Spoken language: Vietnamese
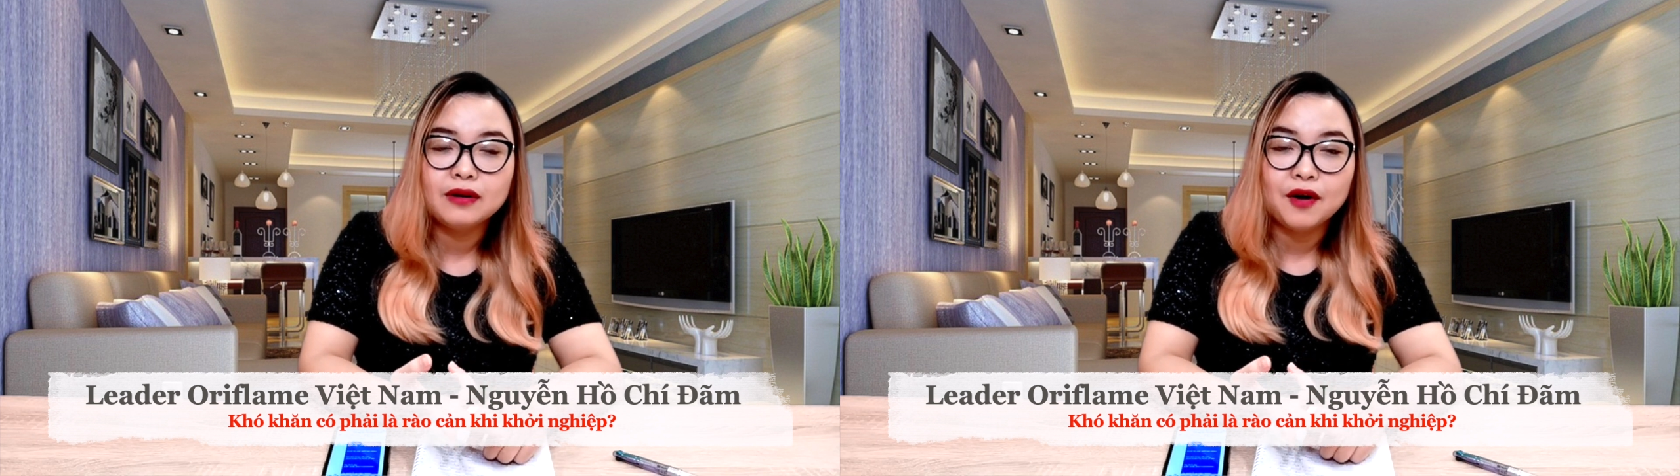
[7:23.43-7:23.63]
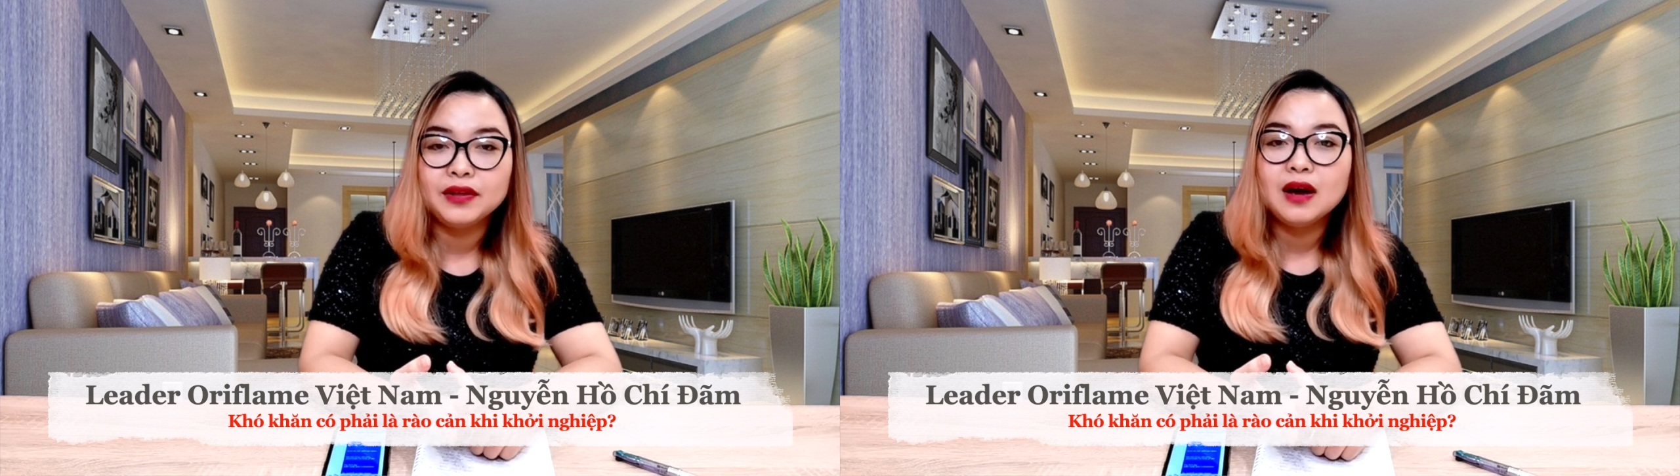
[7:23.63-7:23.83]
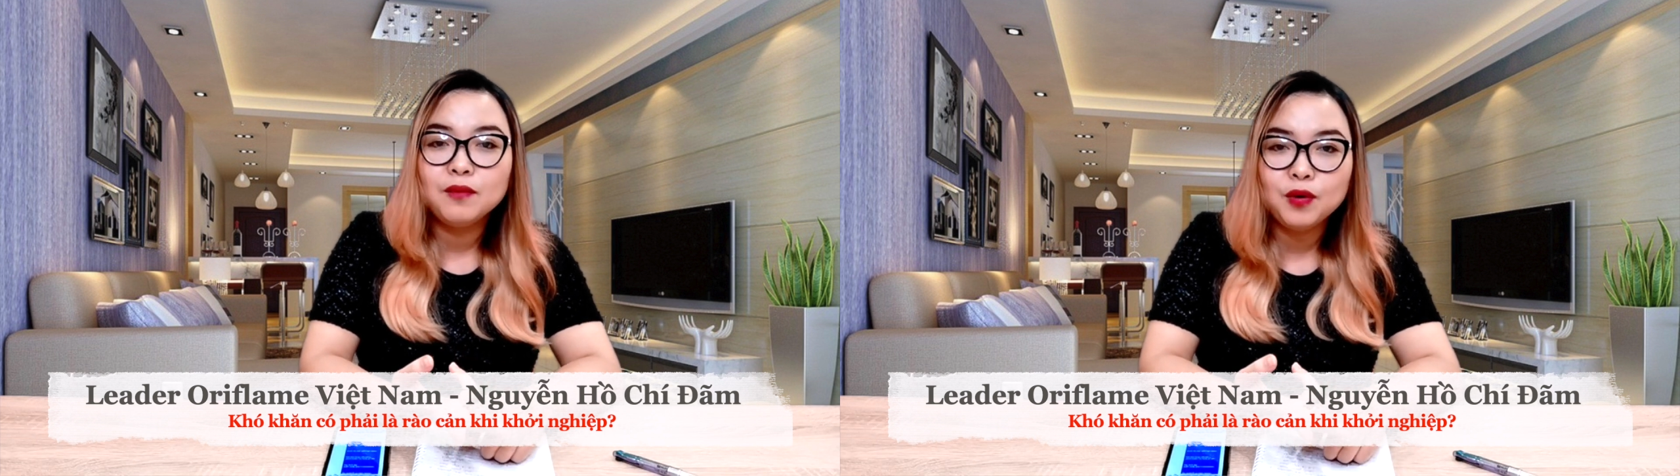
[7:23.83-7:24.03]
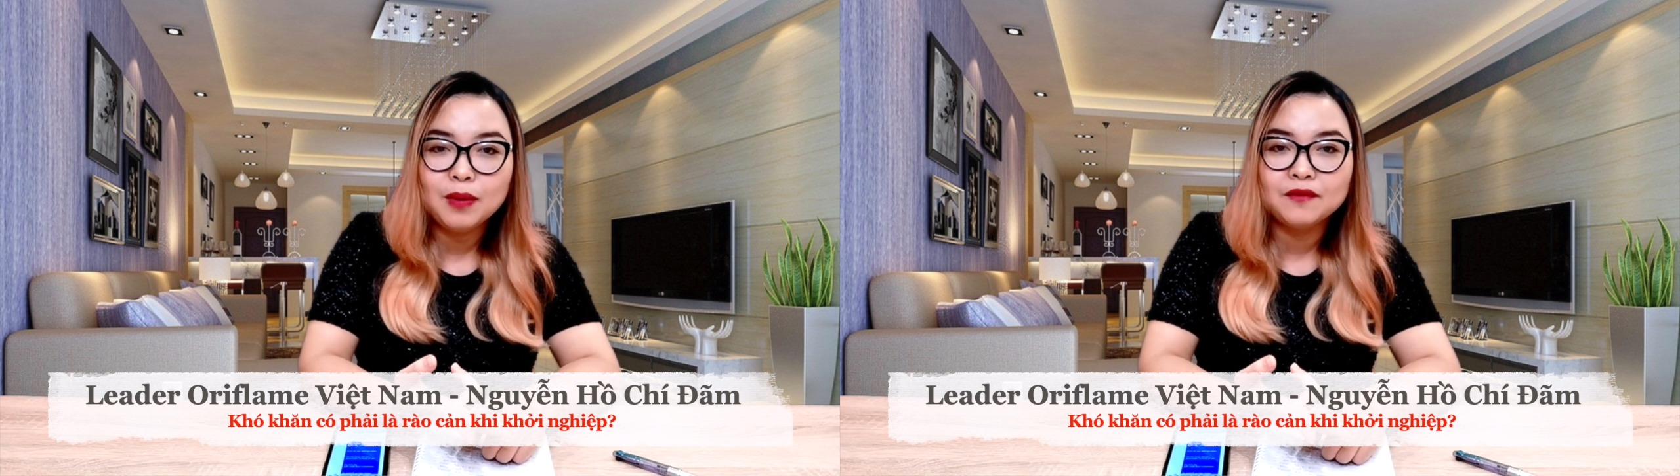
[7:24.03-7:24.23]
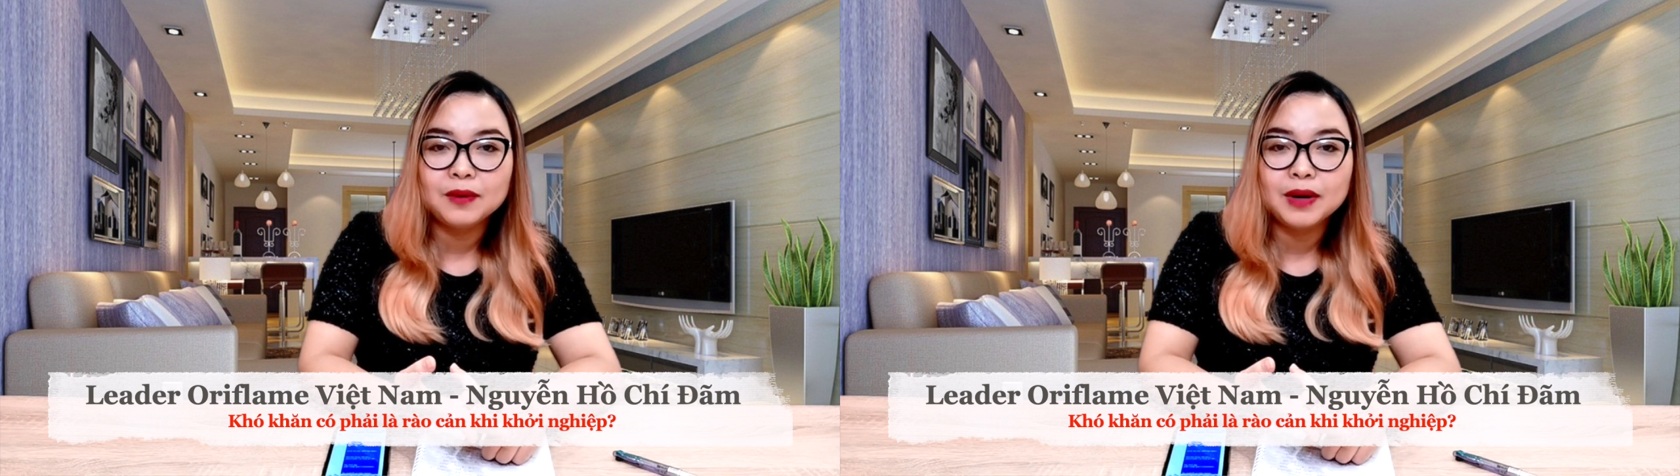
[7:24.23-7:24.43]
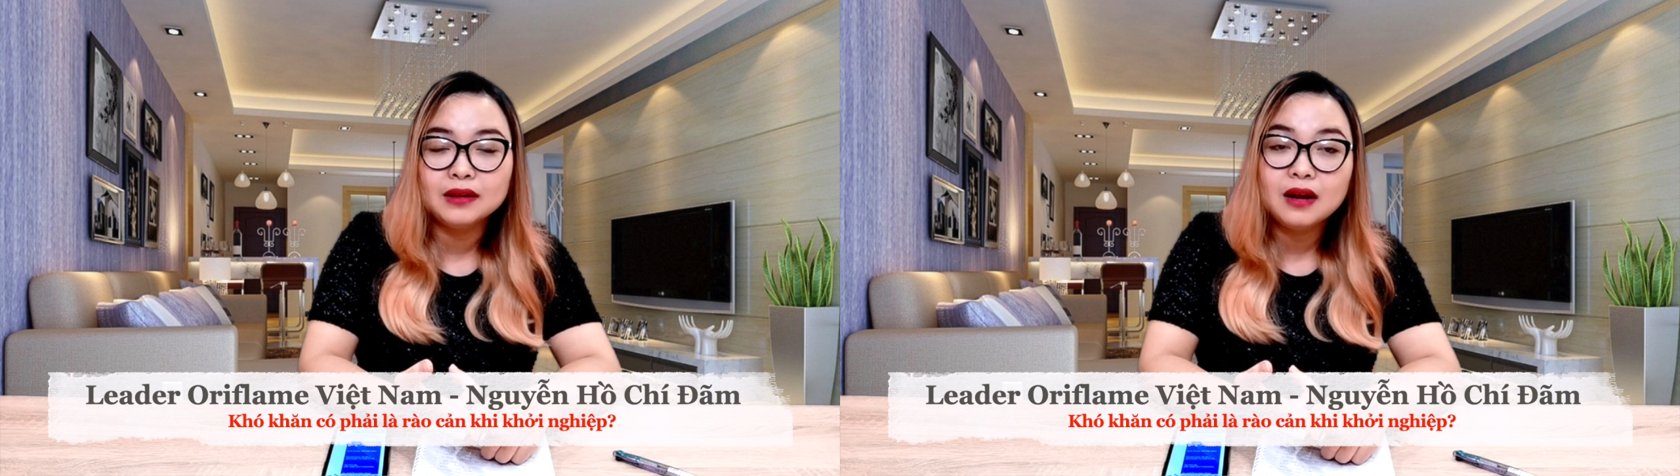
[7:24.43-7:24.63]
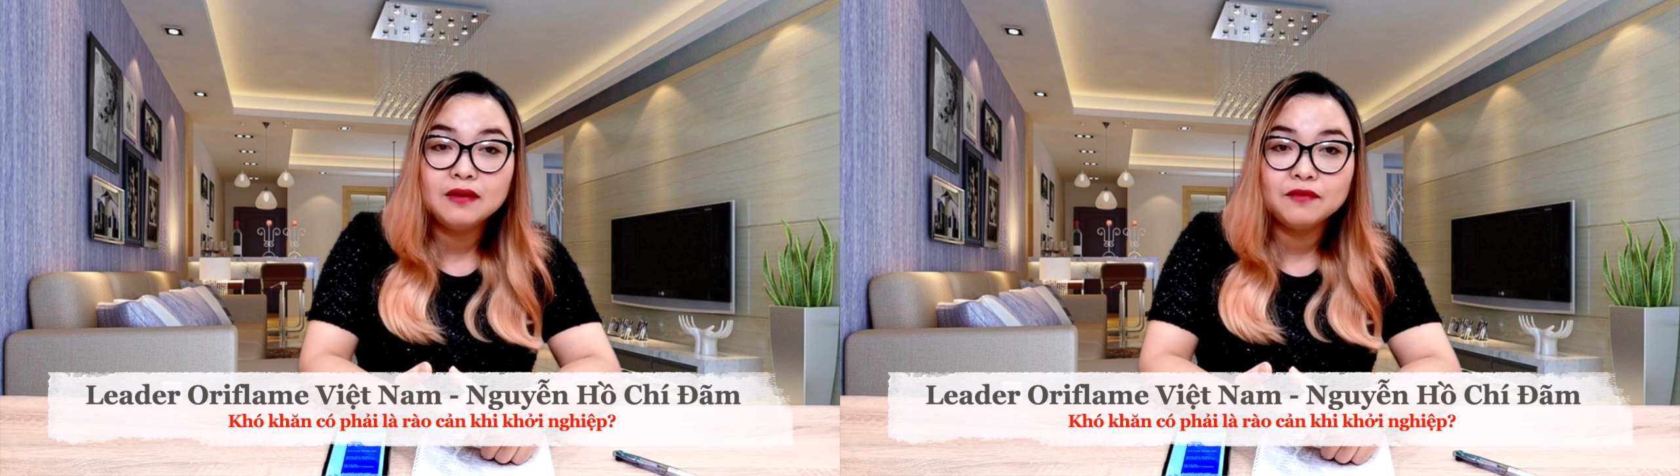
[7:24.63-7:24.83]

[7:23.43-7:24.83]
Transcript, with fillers: đội nhóm của mình và mình tin